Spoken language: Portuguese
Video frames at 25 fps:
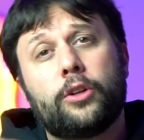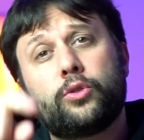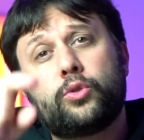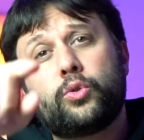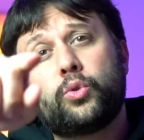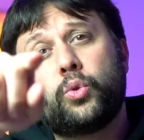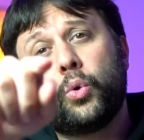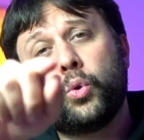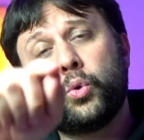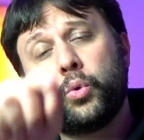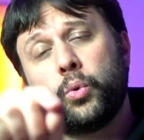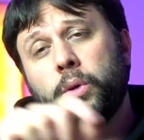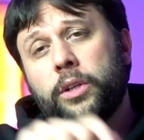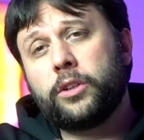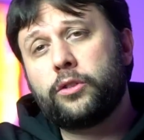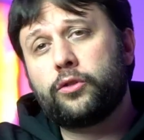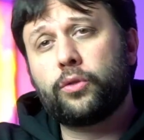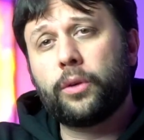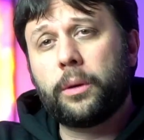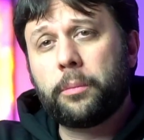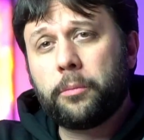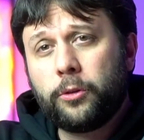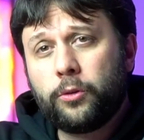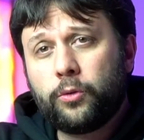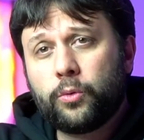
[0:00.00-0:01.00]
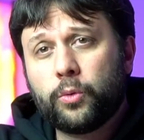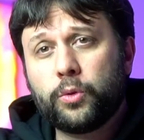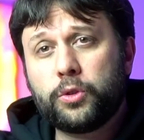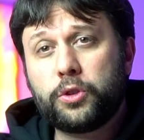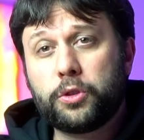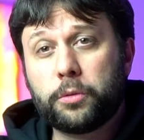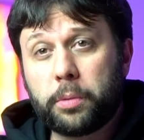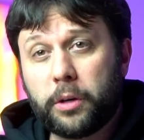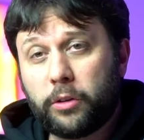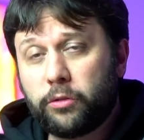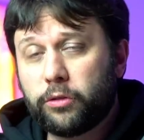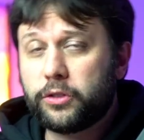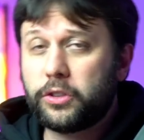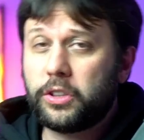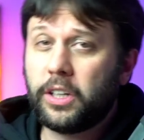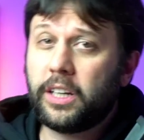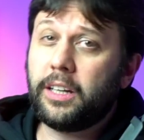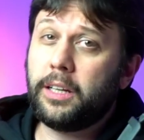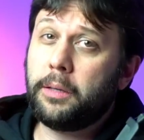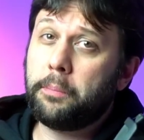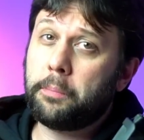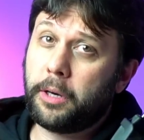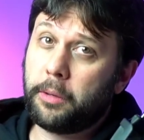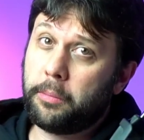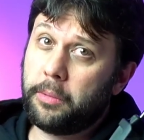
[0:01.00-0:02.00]
Tudo isso é muito útil para você
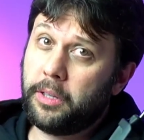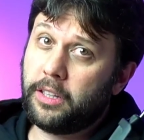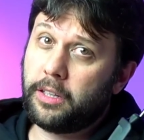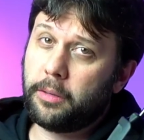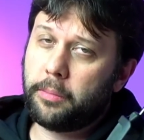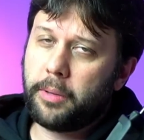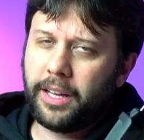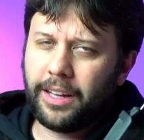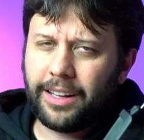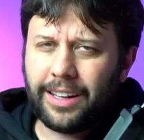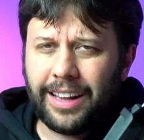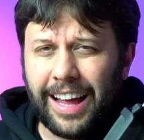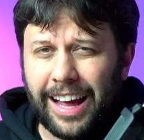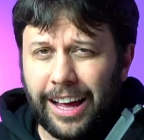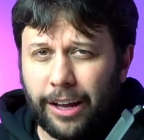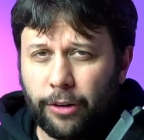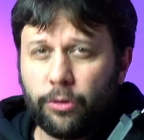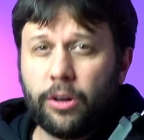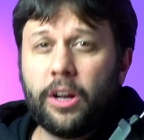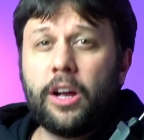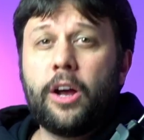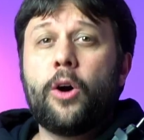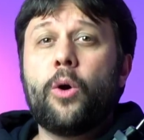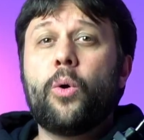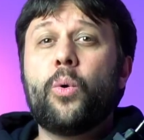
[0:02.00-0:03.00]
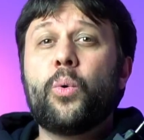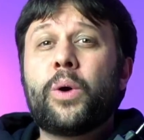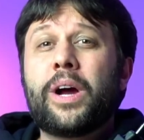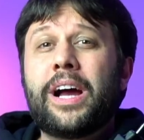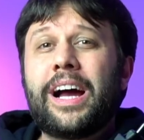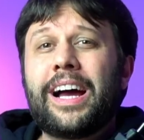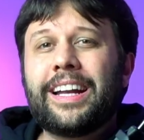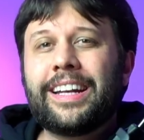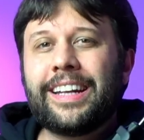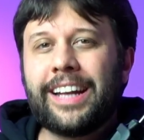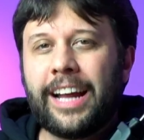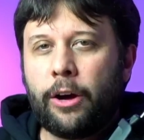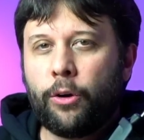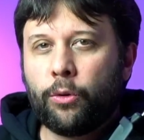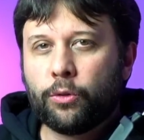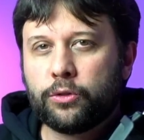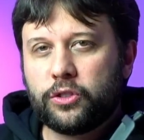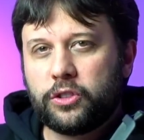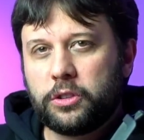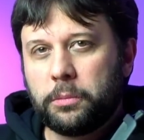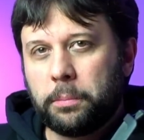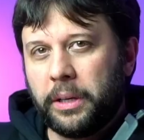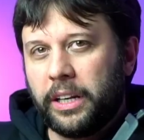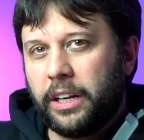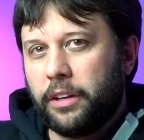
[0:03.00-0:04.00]
e para mim também, claro. O canal
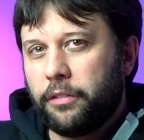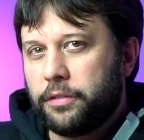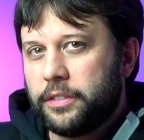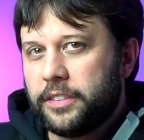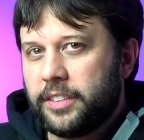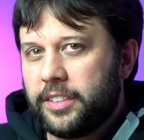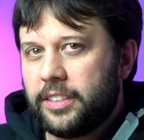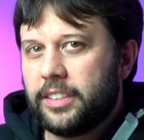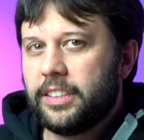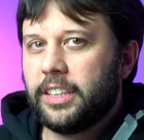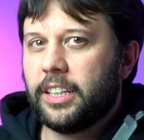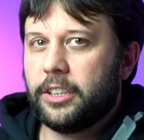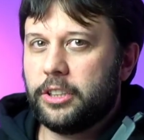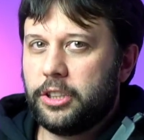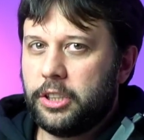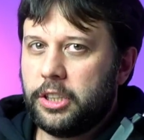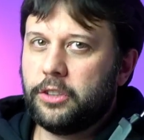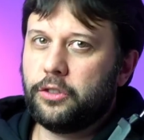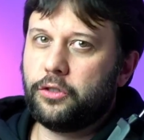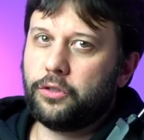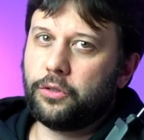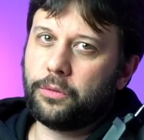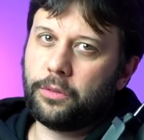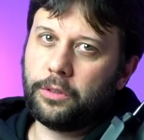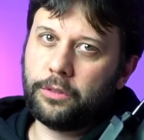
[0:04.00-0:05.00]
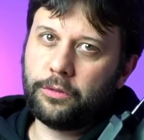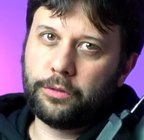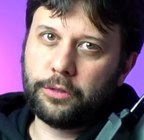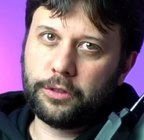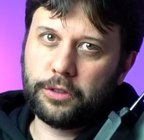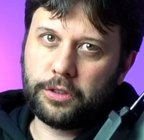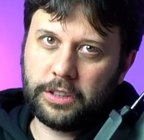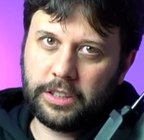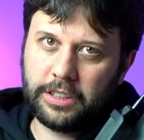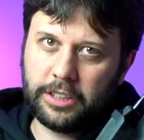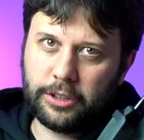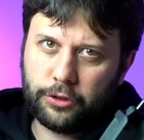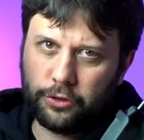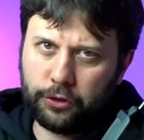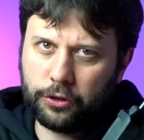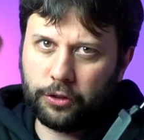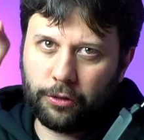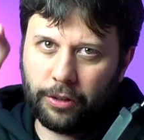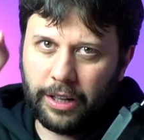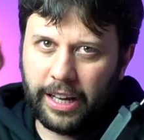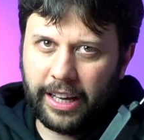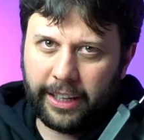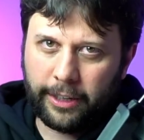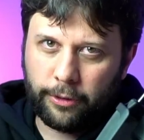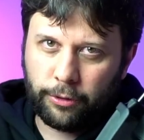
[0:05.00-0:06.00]
se beneficia disso quando você deixa o seu
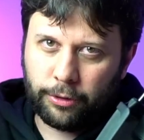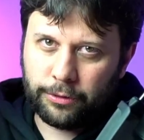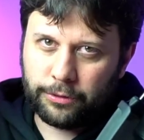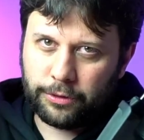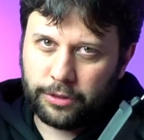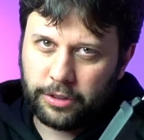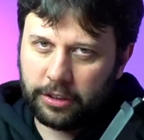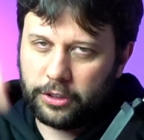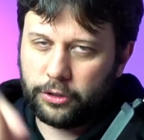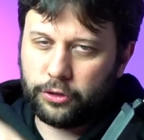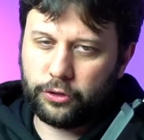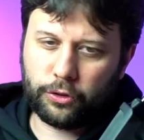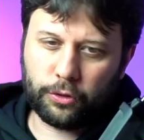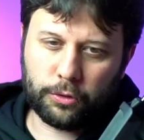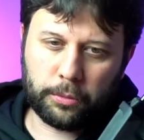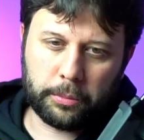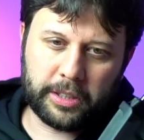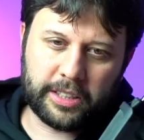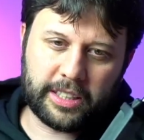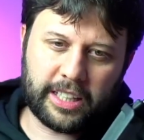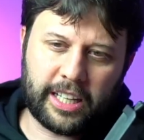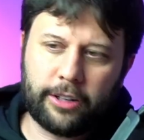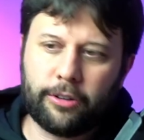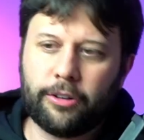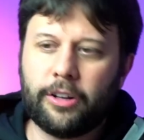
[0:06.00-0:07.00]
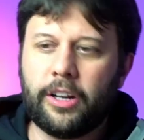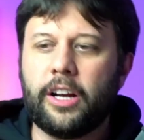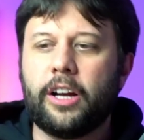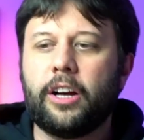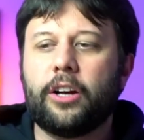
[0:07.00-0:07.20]
like, quando você deixa o seu comentário.